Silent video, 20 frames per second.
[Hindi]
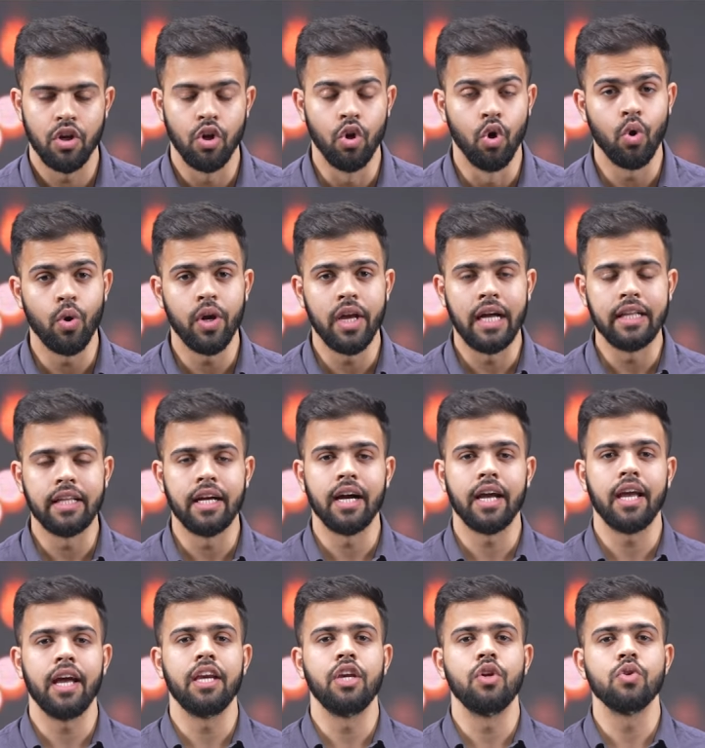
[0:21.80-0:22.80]
लोगों को याद आ
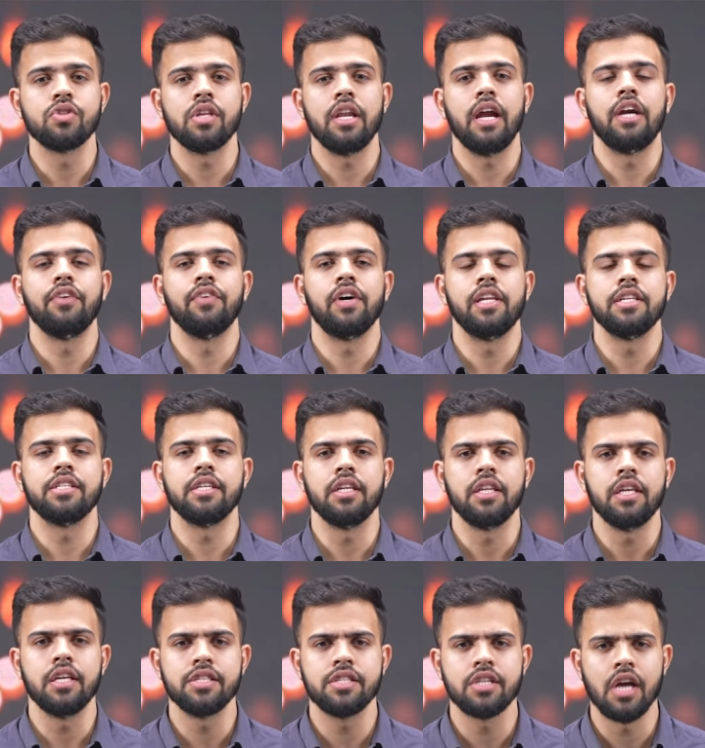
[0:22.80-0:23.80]
गया न्यूजीलैंड वाली
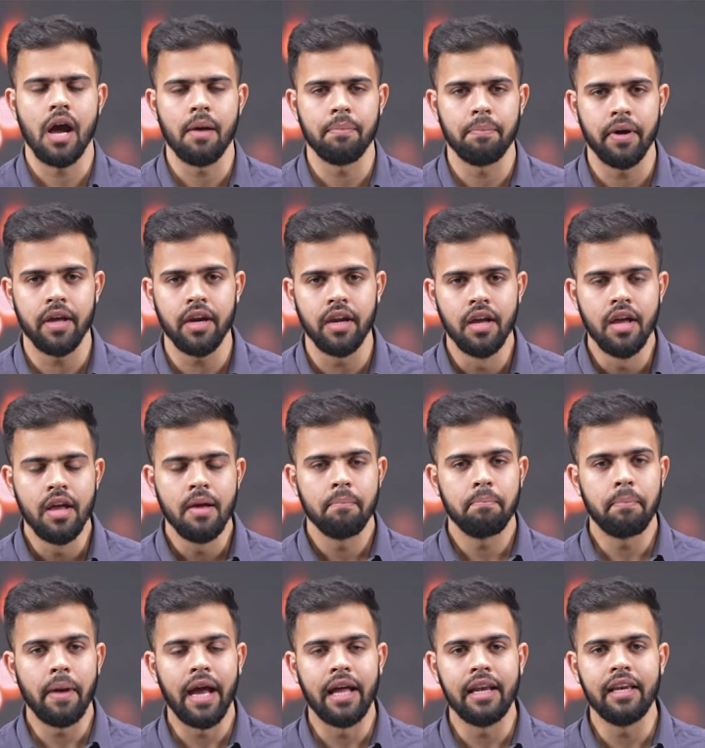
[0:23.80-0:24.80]
सीरीज जहां पर
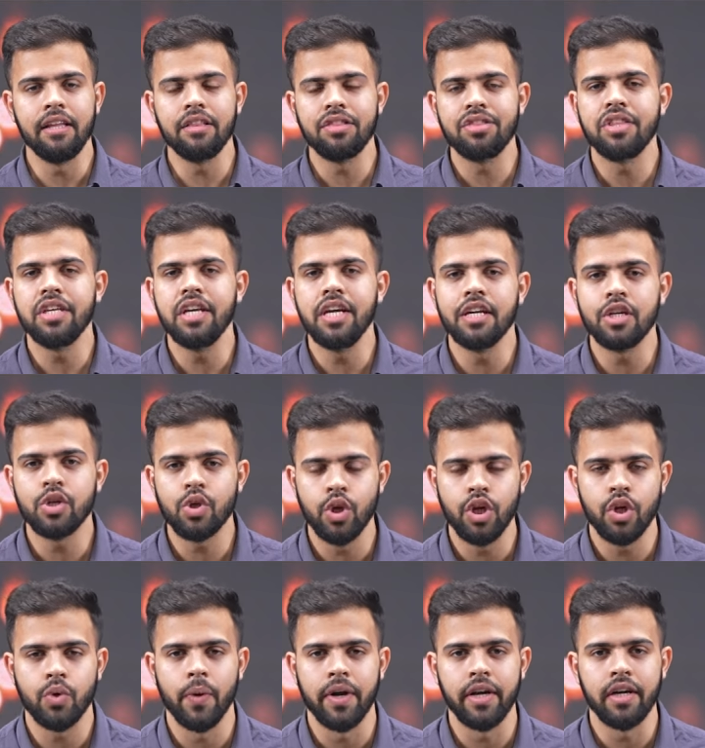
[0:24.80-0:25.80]
पहली तीन टी
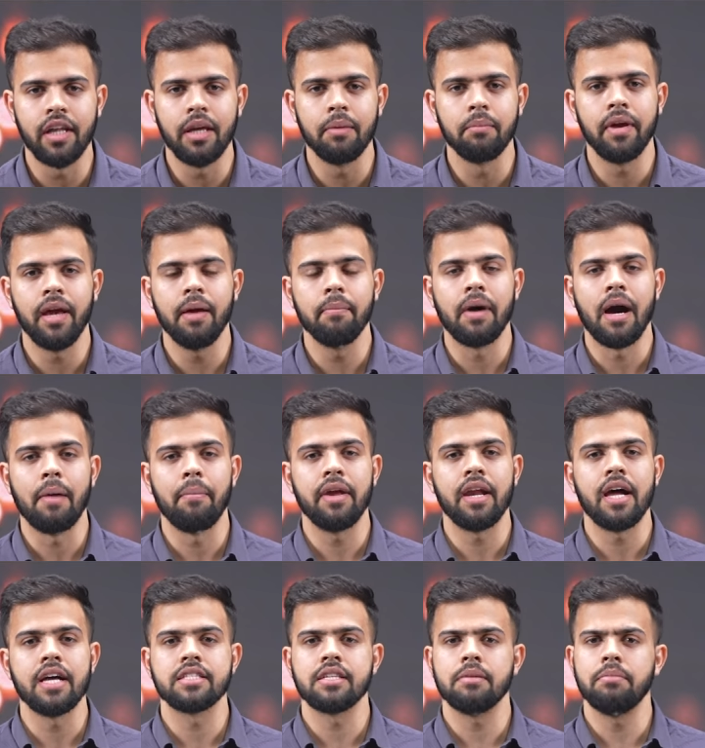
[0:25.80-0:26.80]
ट्वेंटी में बाबर
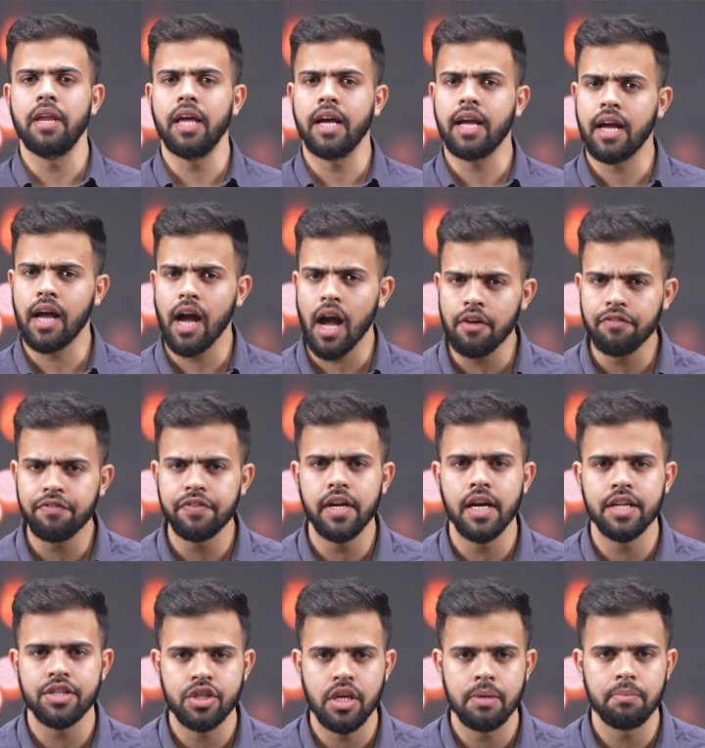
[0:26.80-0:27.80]
आजम ने काफी
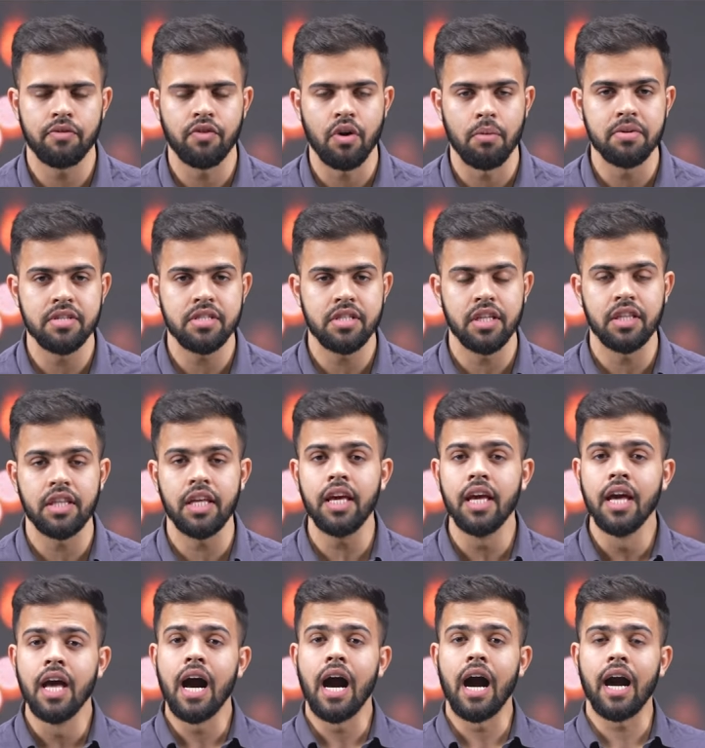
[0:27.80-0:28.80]
अच्छी परफॉर्मेंस दी थी
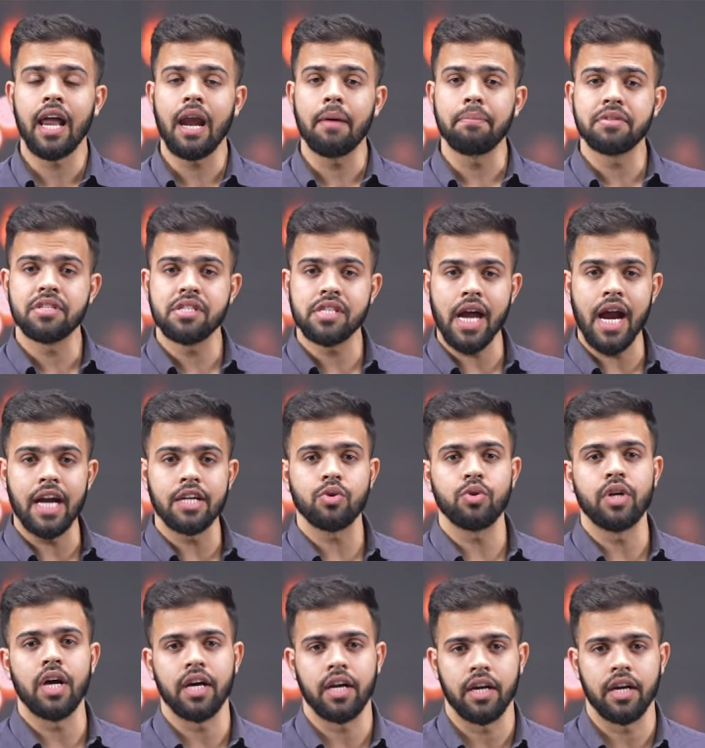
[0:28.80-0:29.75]
अगर आप स्टार्ट उठा